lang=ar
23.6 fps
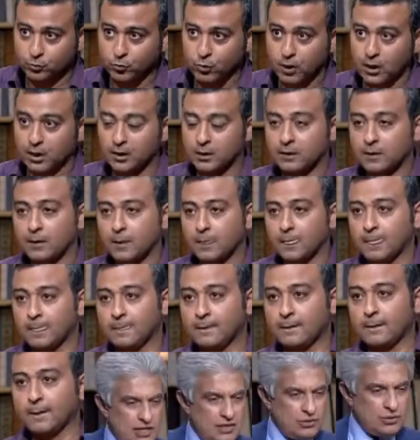
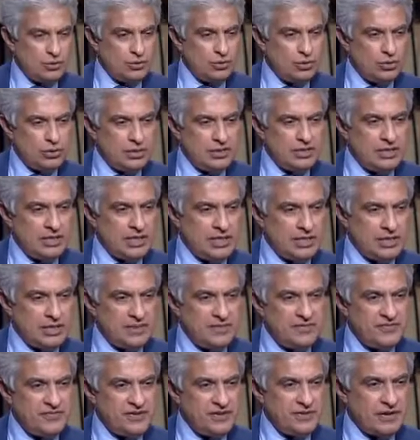يعني لا إن
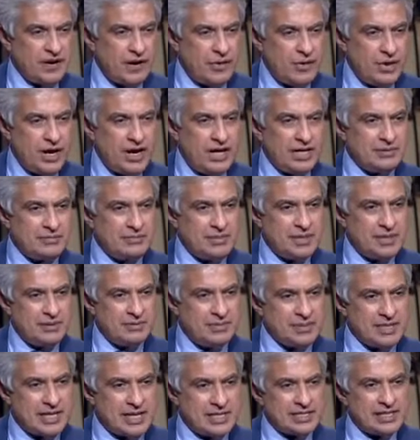انما في قواعد
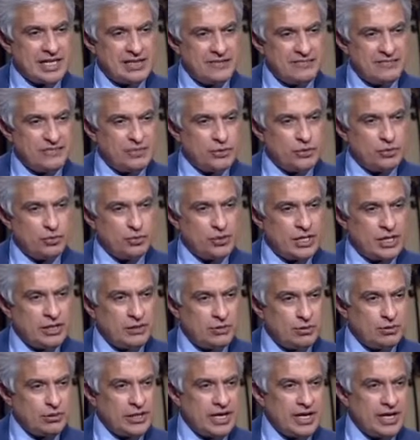بتختلف من هنا
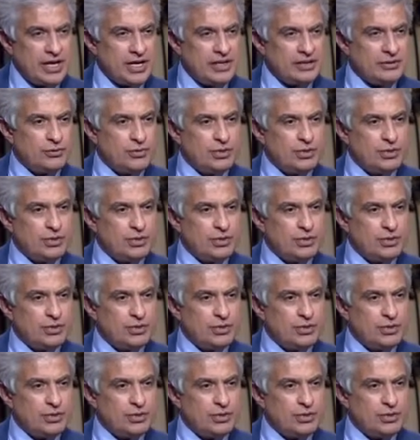لهنا يعني